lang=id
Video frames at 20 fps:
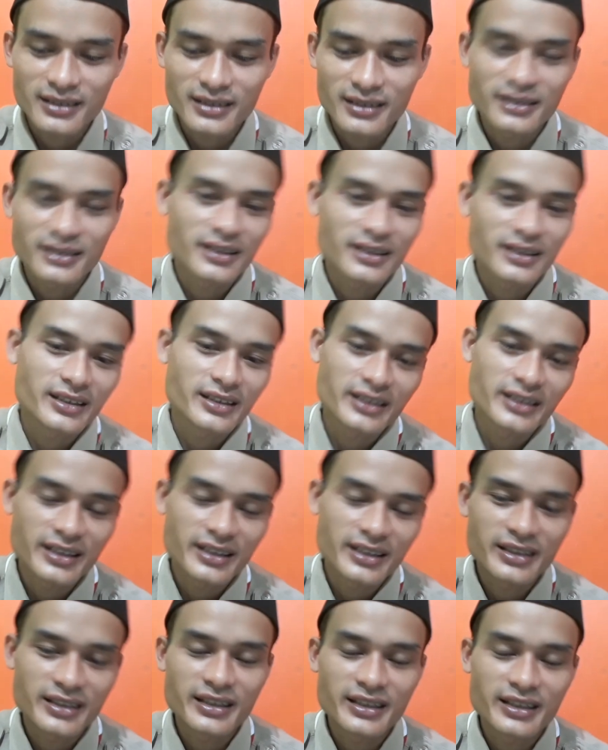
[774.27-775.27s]

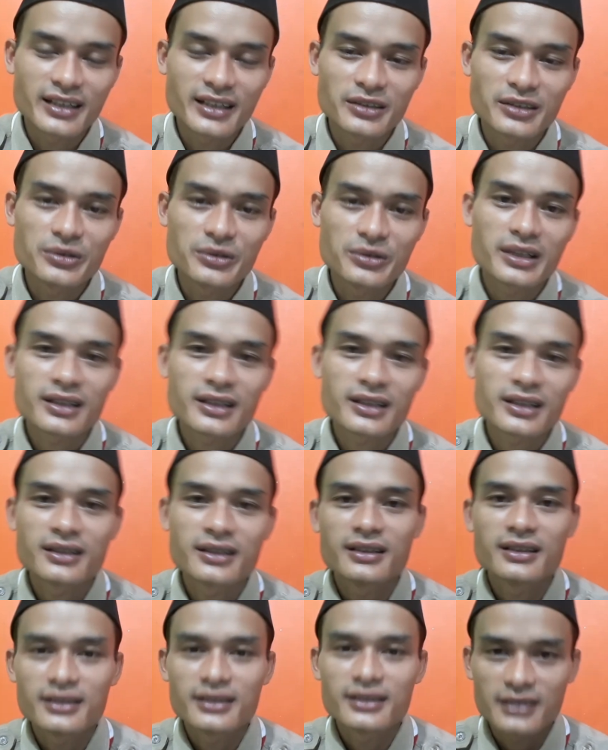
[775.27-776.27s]
dari luar,
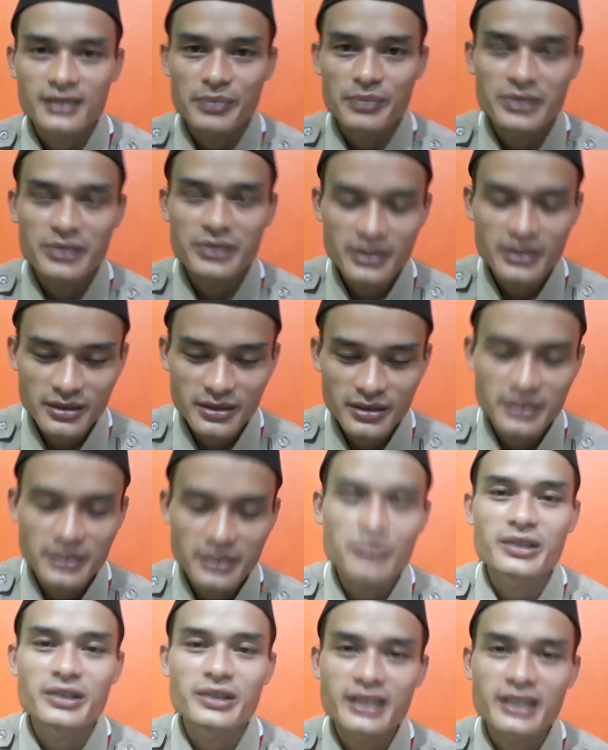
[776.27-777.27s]
tapi
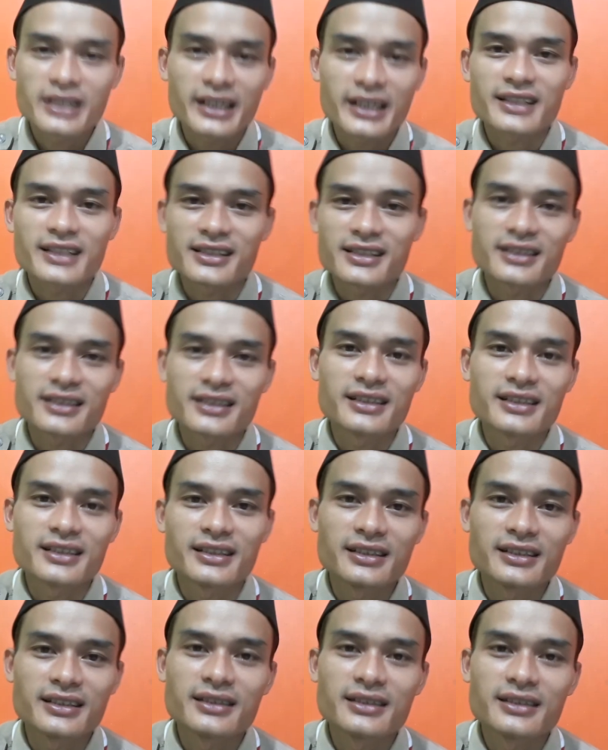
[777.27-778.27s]
semuanya kreasi sendiri.